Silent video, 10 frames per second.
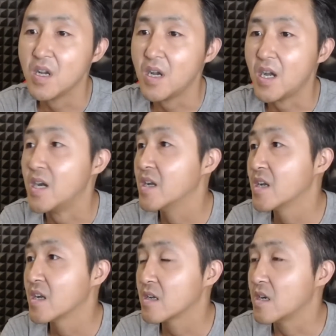啊，
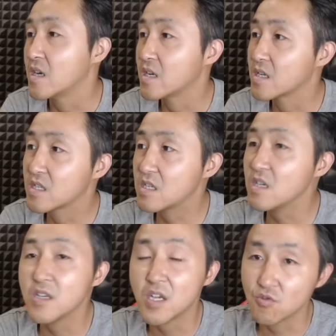呃，这呢，